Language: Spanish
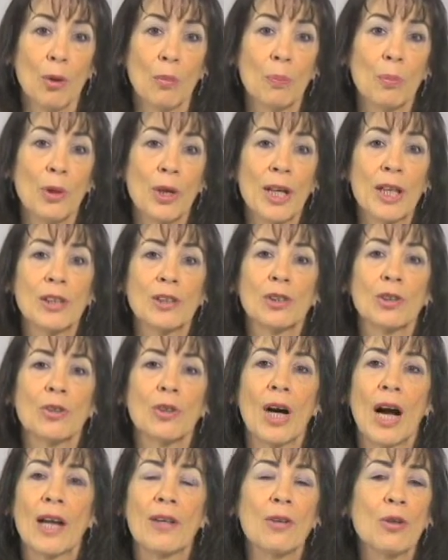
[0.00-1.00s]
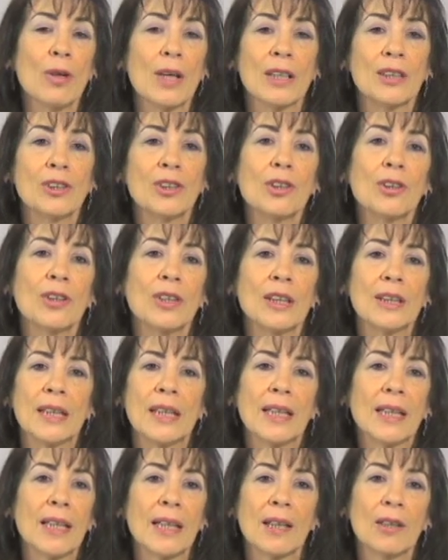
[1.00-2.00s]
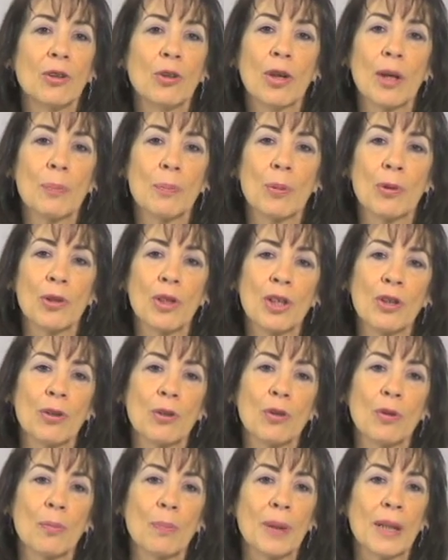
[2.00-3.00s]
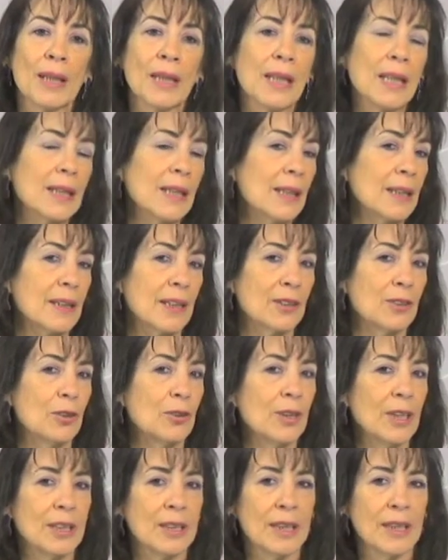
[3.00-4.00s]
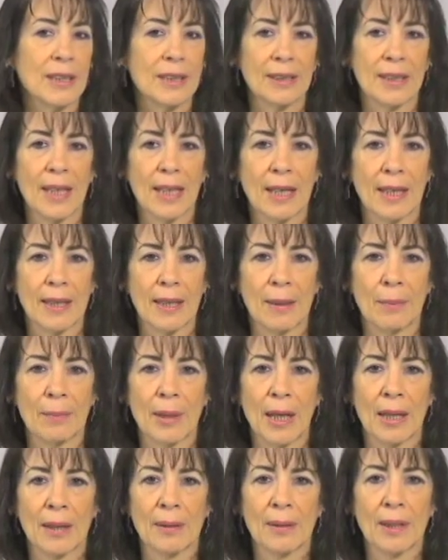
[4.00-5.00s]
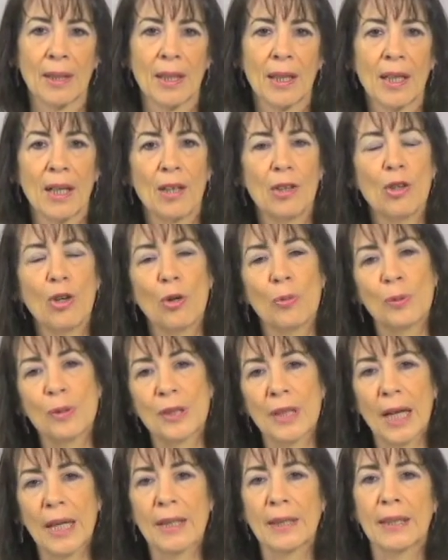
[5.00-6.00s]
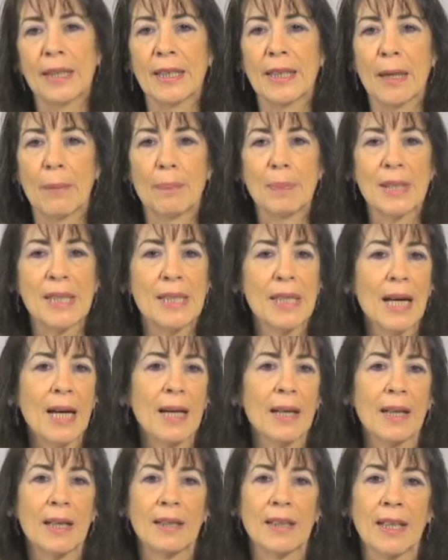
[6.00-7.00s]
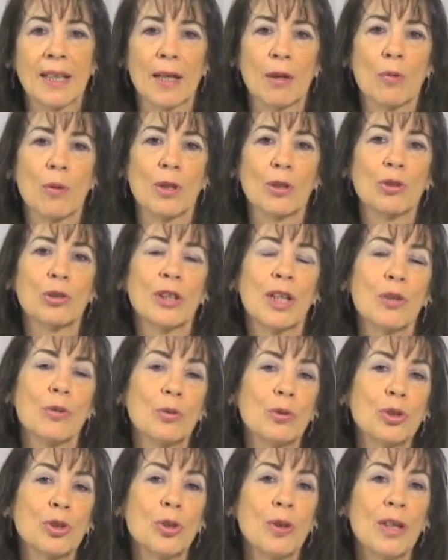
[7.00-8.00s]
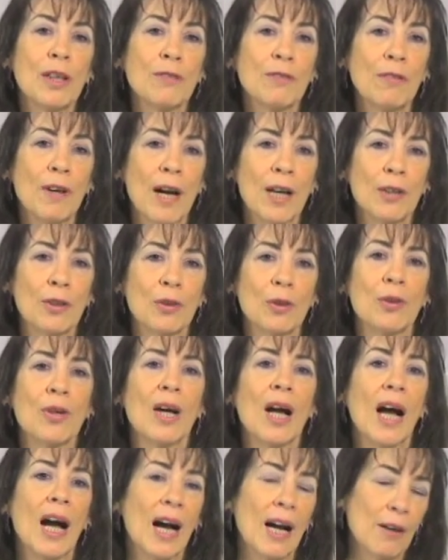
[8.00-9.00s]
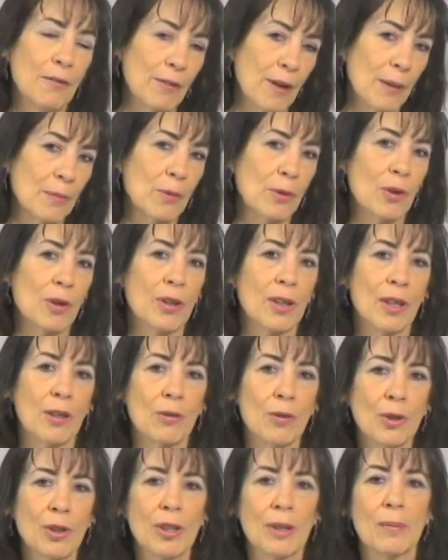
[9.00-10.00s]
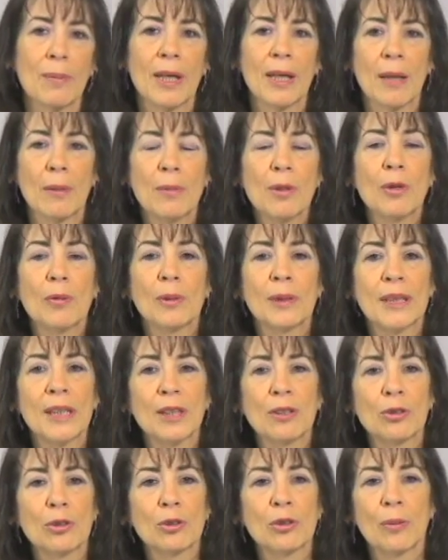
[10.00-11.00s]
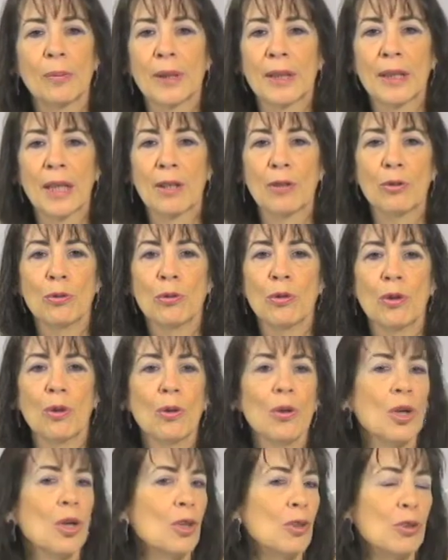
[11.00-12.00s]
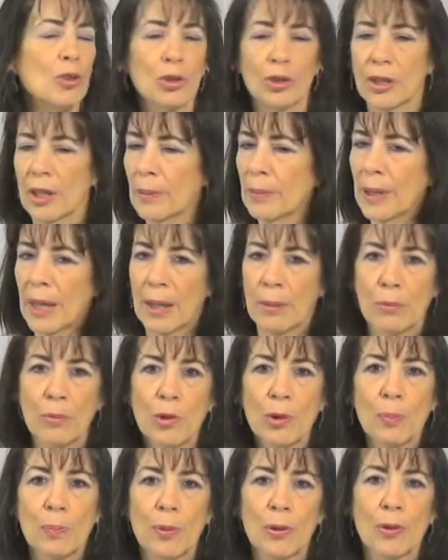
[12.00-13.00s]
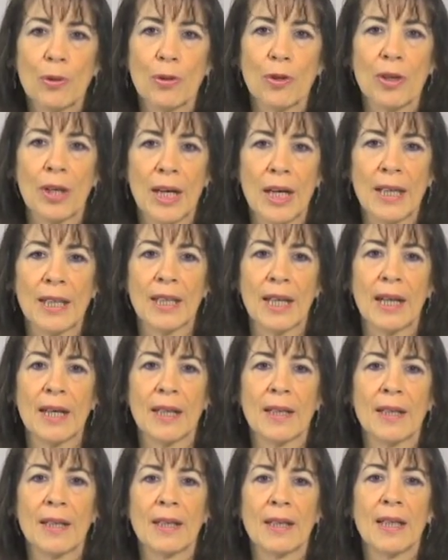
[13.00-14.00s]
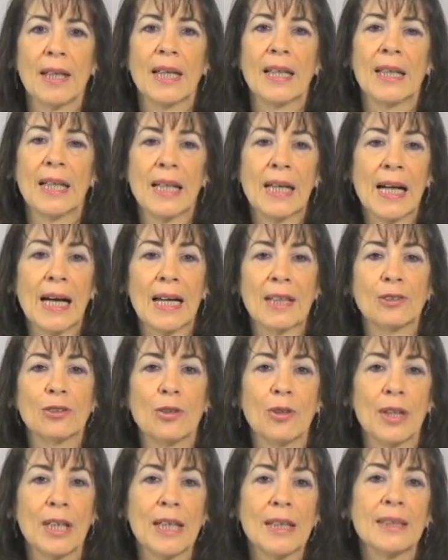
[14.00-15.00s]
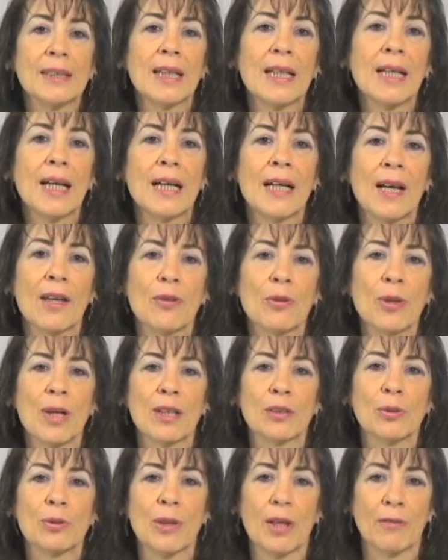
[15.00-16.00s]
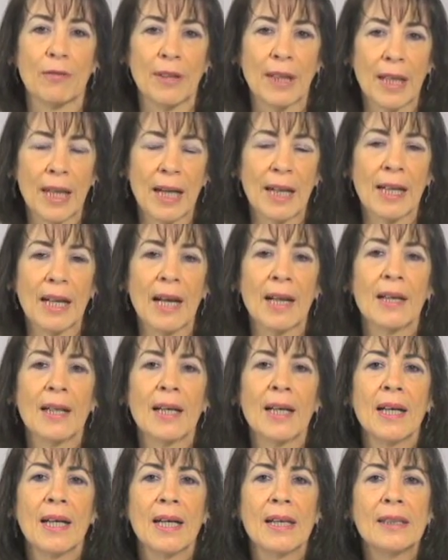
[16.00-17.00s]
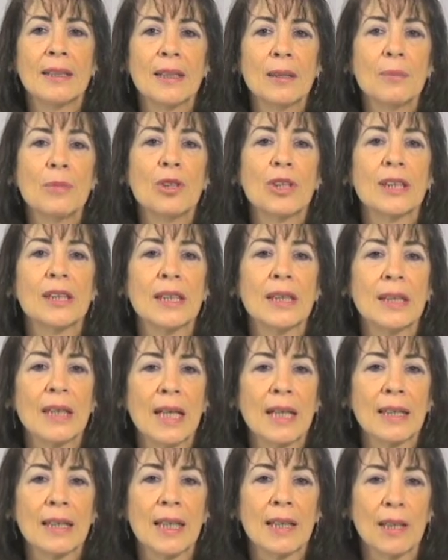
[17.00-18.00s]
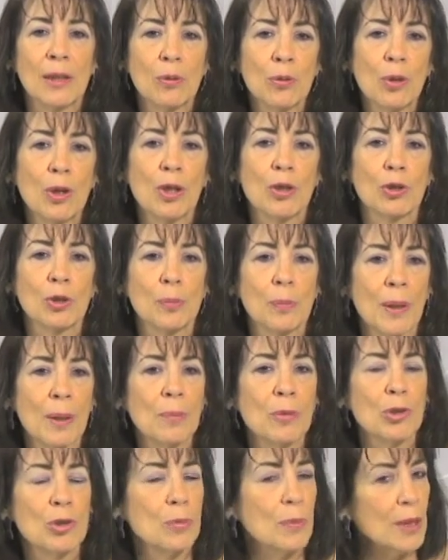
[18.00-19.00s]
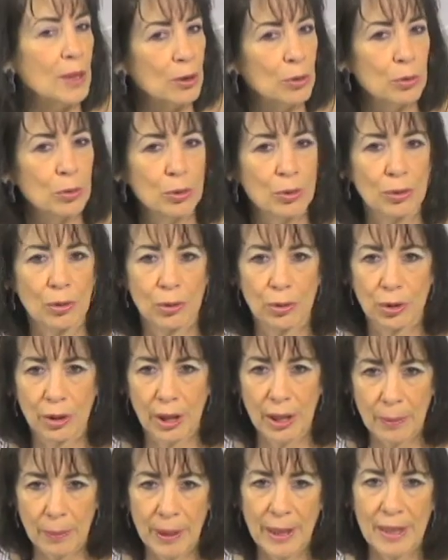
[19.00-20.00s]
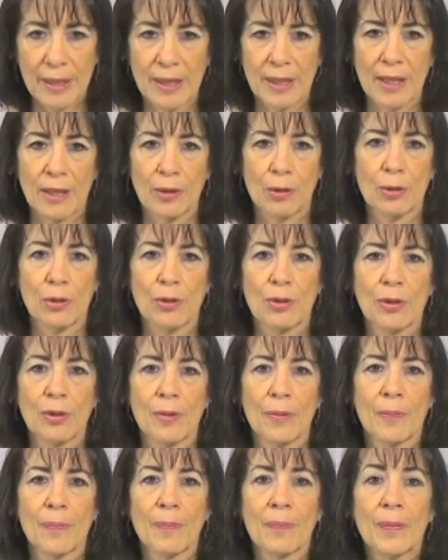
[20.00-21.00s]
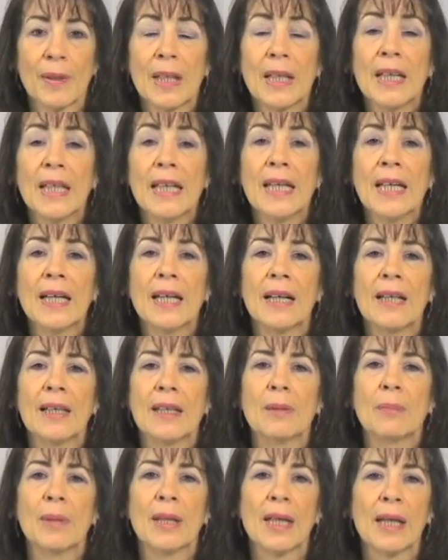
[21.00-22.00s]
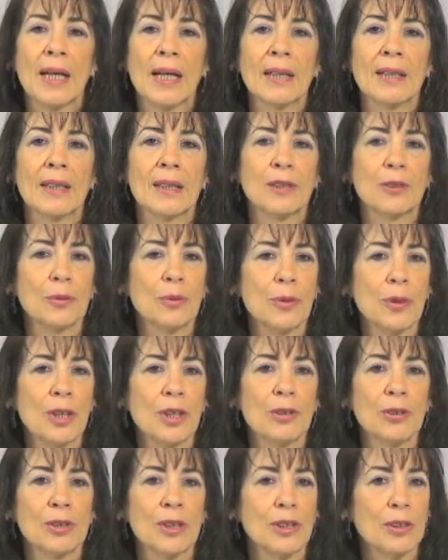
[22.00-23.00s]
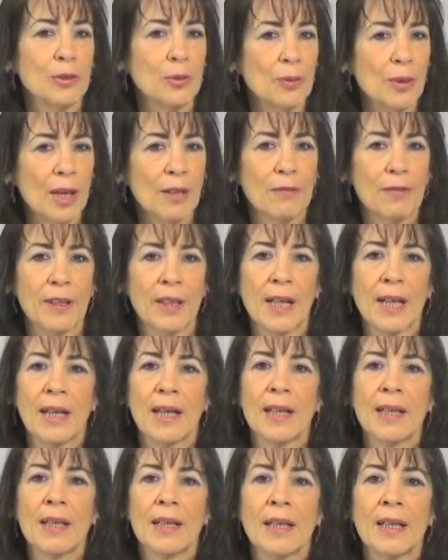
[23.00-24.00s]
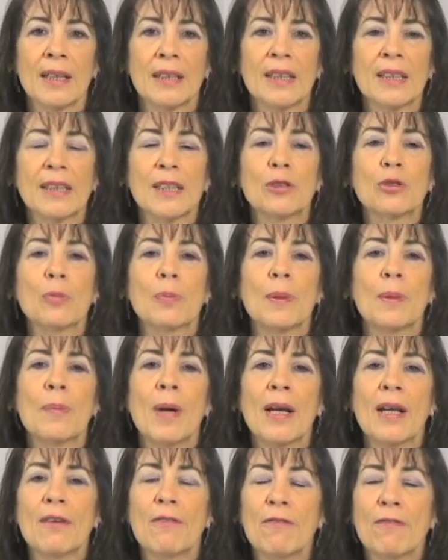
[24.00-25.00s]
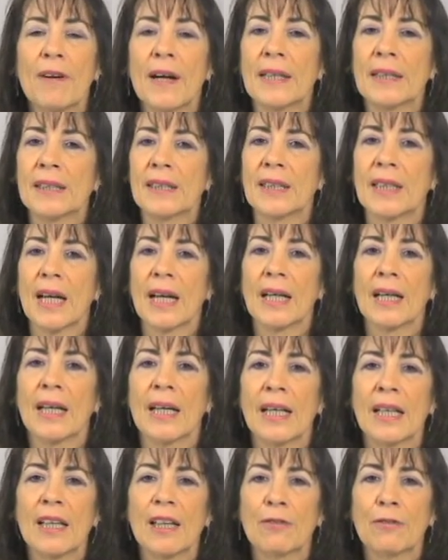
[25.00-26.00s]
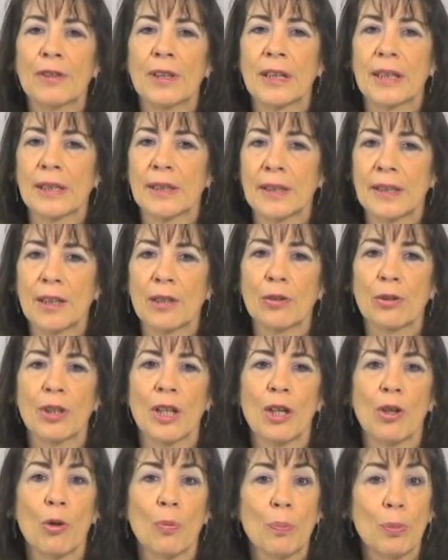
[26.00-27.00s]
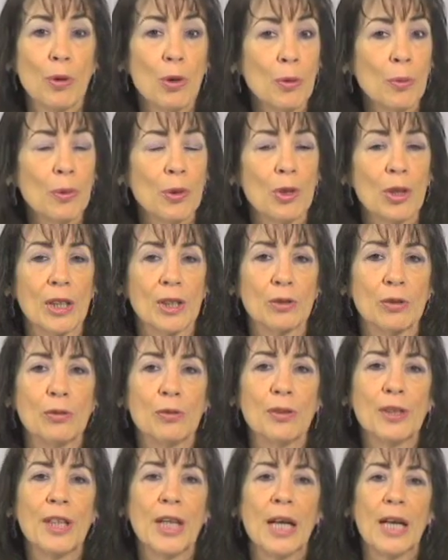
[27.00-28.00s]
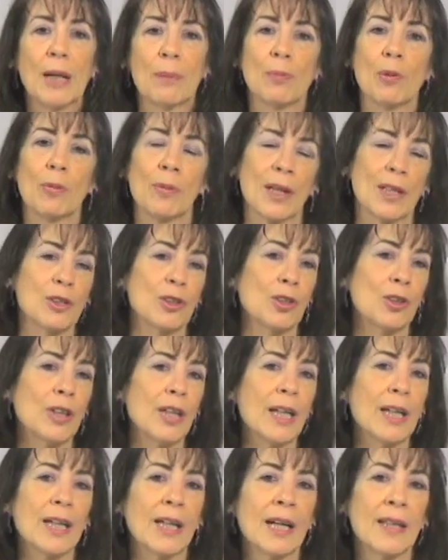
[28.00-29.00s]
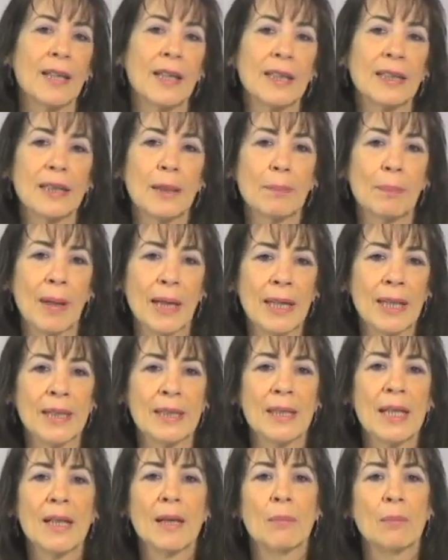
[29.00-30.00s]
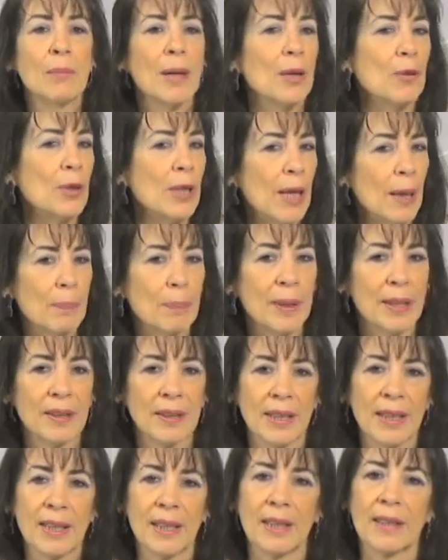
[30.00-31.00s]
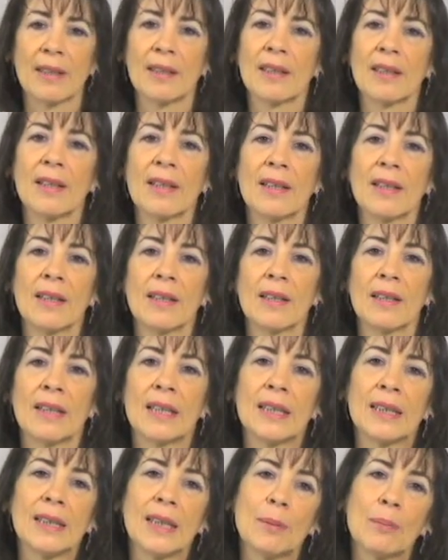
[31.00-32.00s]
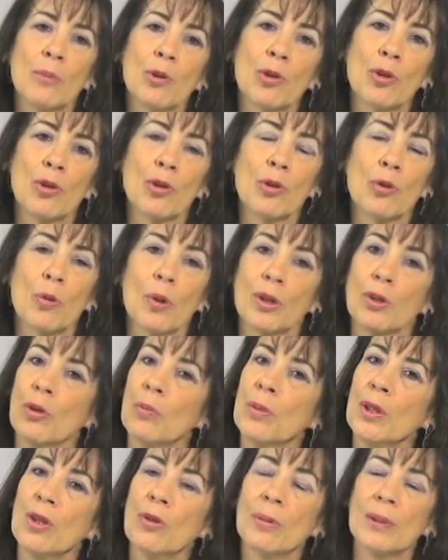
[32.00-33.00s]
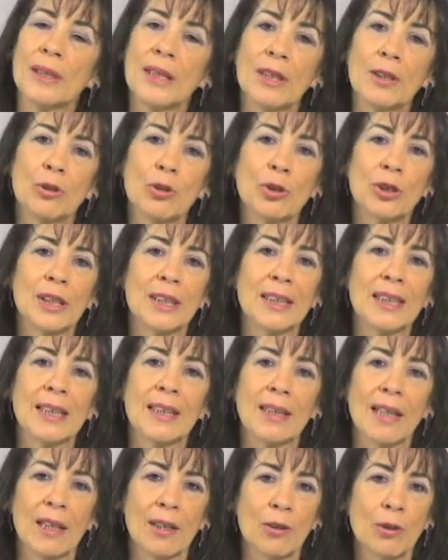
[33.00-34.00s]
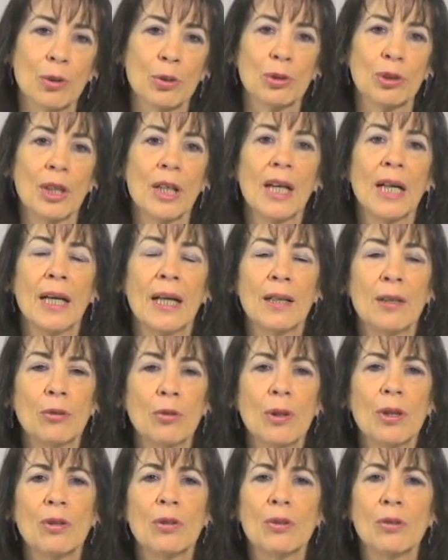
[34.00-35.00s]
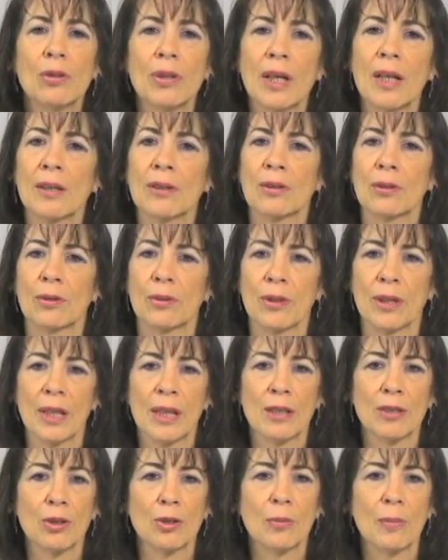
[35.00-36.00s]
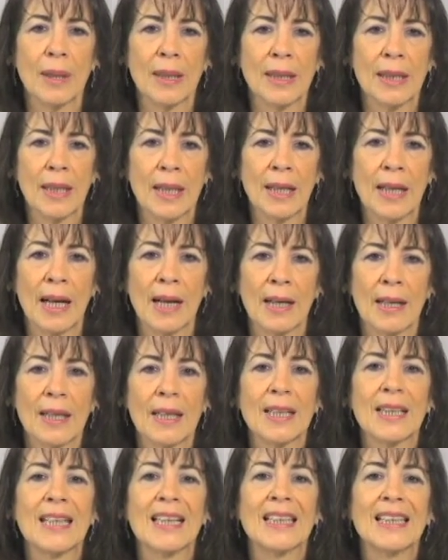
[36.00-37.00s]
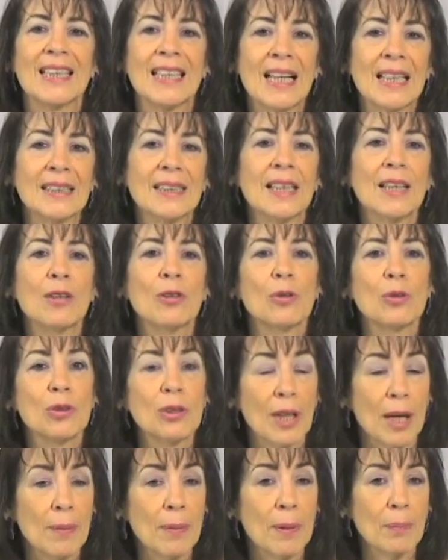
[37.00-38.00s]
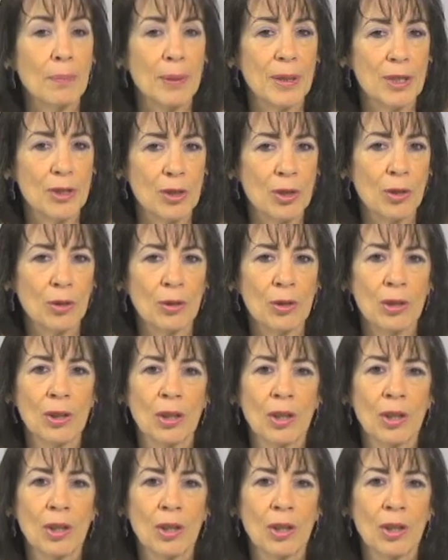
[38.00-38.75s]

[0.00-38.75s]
Por eso hay ocasiones en que no he podido comprender las razones de esa academia. No obstante, y a pesar de que cuando se anunció el fallo a favor de Gordimer en 1991, yo sabía muy poco de ella. En el caso de esta narradora sudafricana, estimo que se trata de uno de los premios más justos y merecidos. Hija de inmigrantes judíos en Sudáfrica, desde su primera infancia ella fue testigo del oprobio que sufría la población negra de ese país bajo el apartheid de ese modo, cuando en 1962 entró en contacto con Nelson Mandela, quien ya se encontraba en prisión,